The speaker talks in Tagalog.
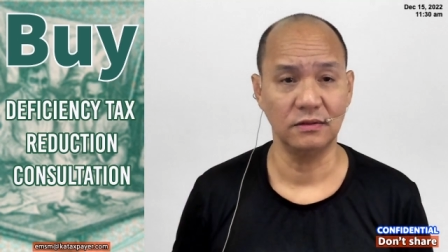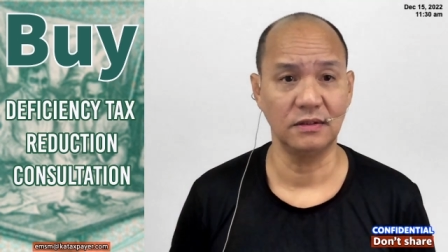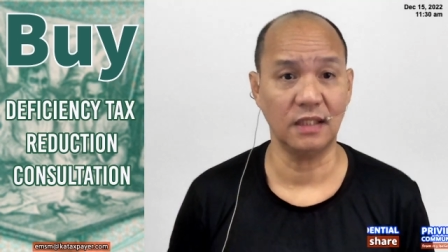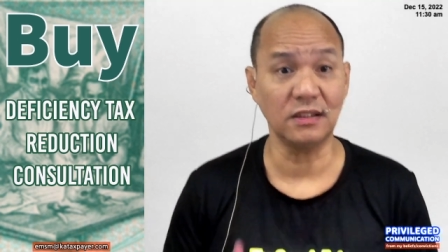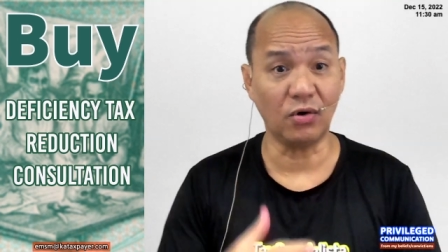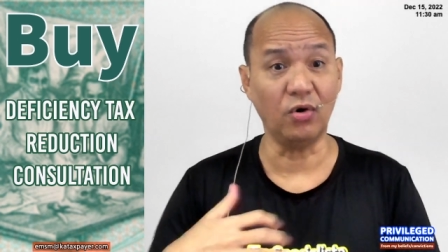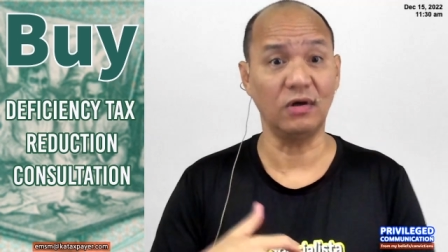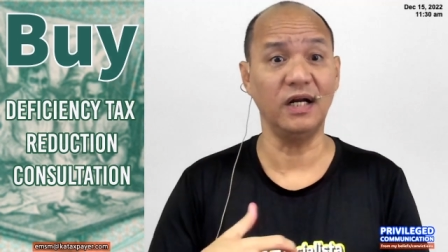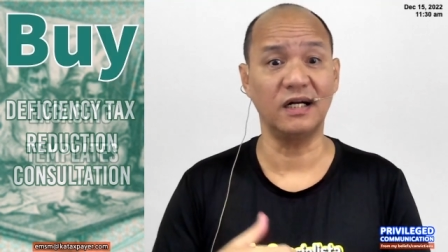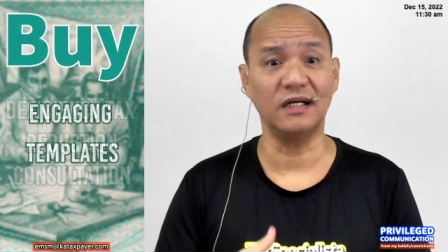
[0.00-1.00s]
Nasa
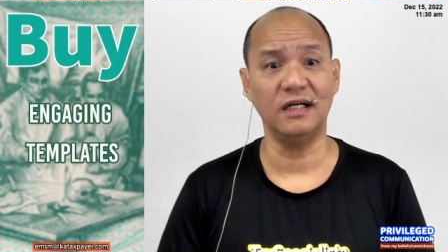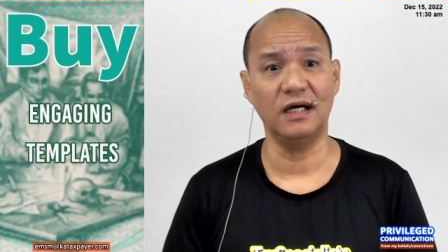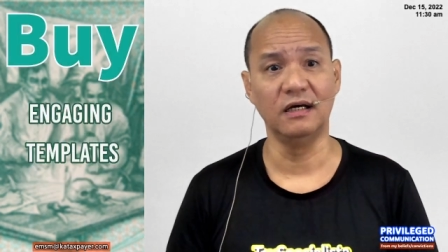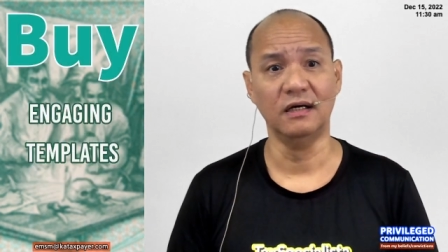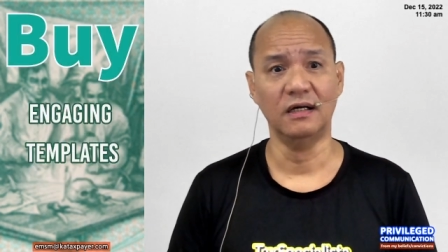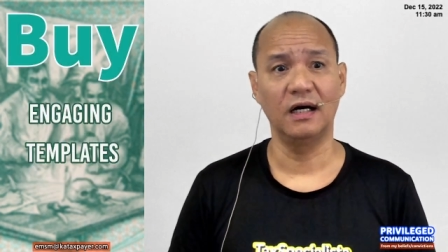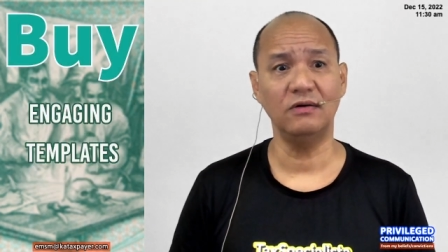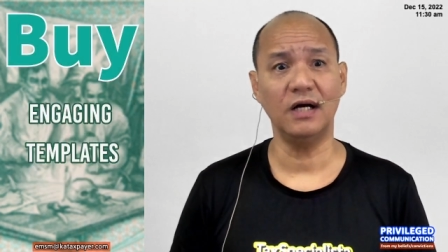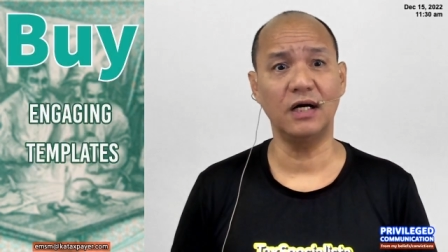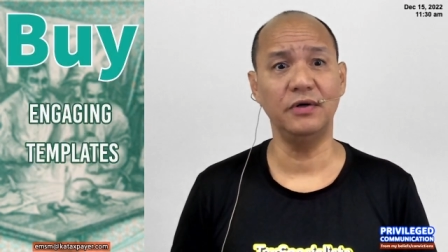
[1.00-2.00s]
corner ka na ano
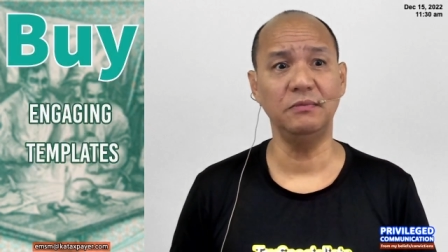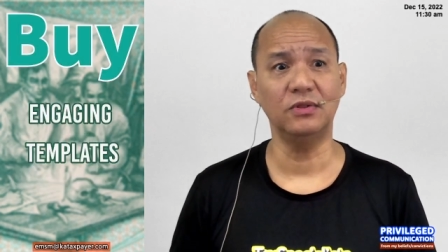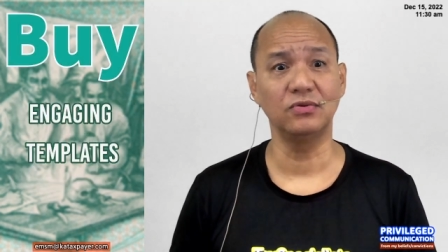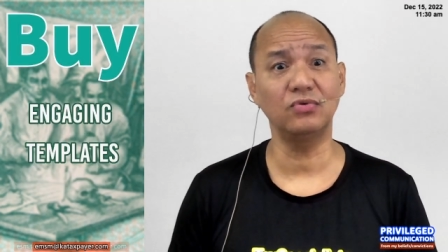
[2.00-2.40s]
gagawin mo?